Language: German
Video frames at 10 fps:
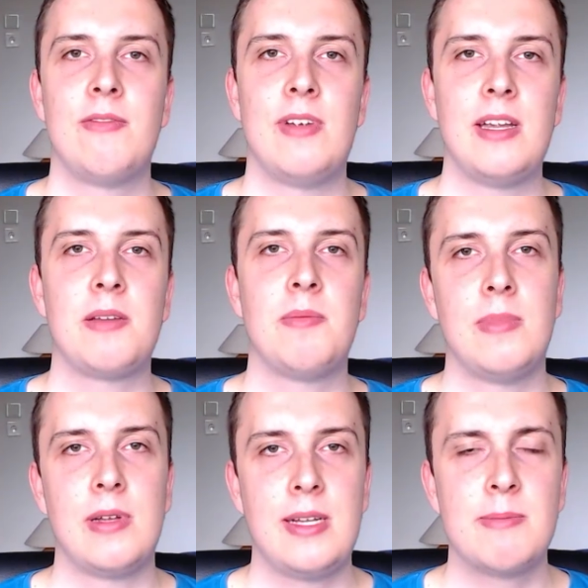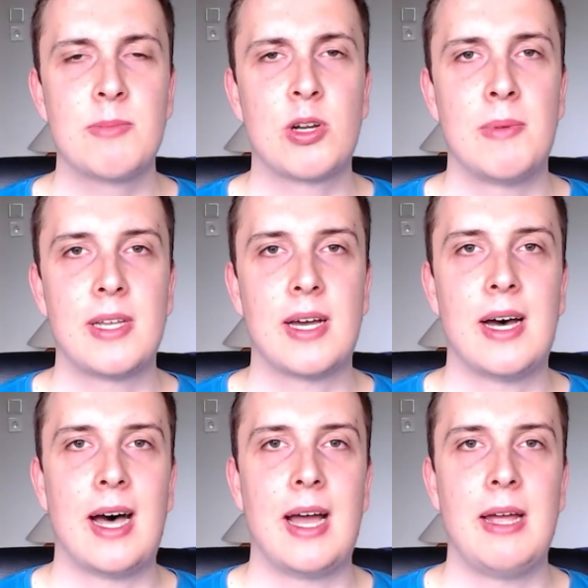werde ich diesem
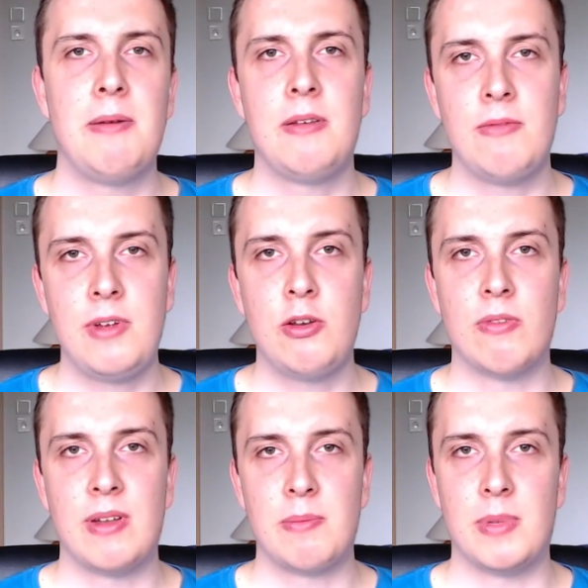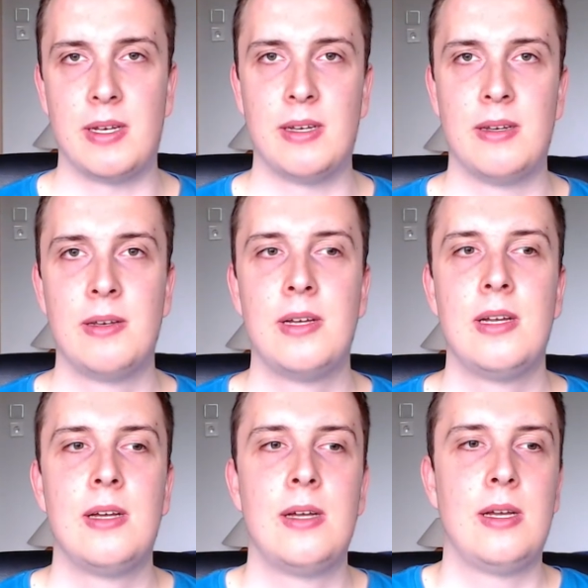Kommentar ein Video widmen.
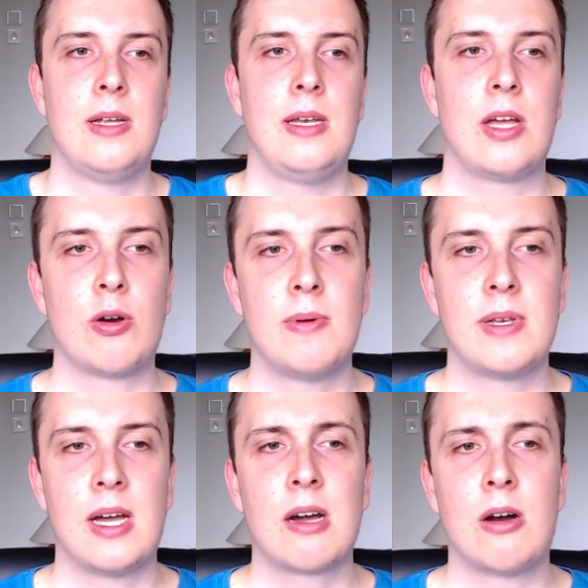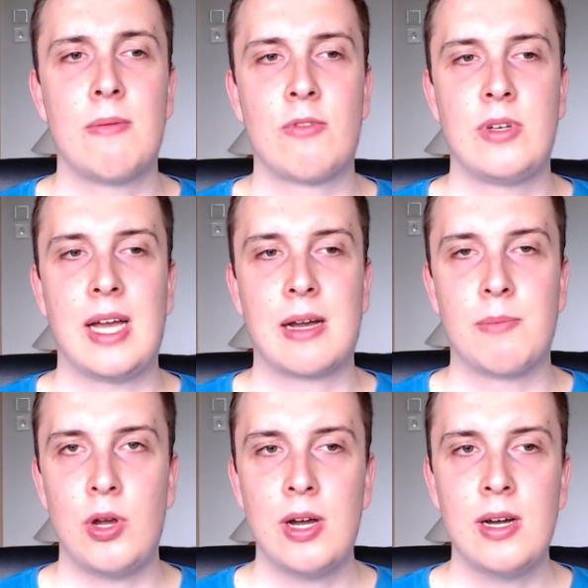Der Kommentar kommt von Young
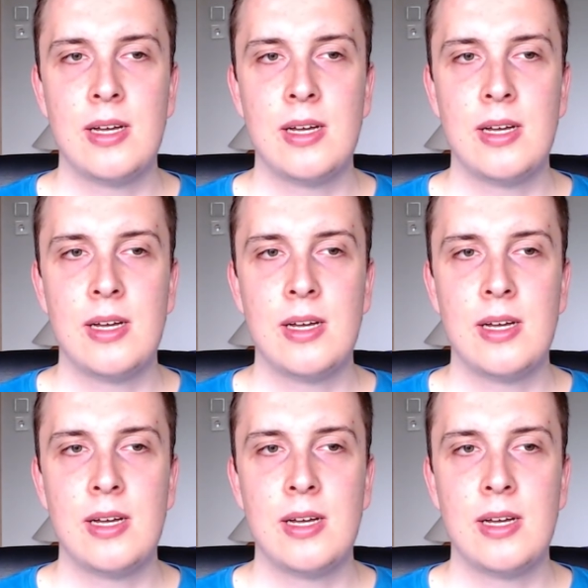Burr.